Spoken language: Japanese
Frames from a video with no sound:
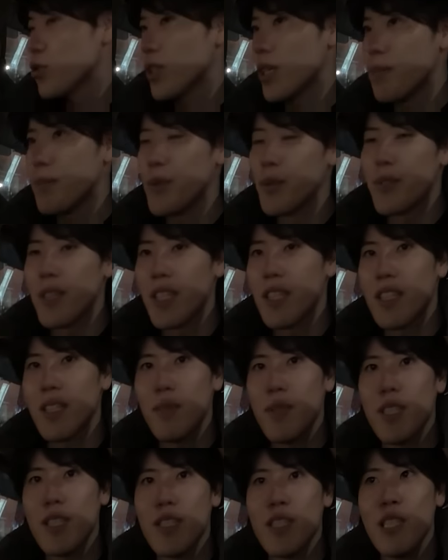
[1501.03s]
じゃん毎回
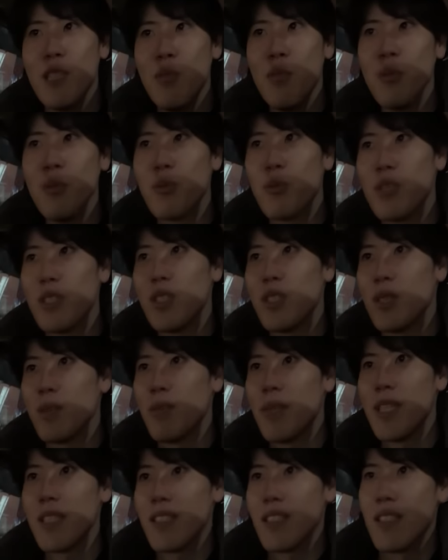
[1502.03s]
毎回やろっかな
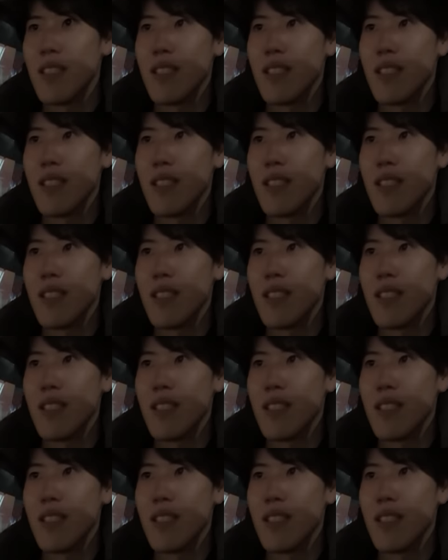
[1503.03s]
それ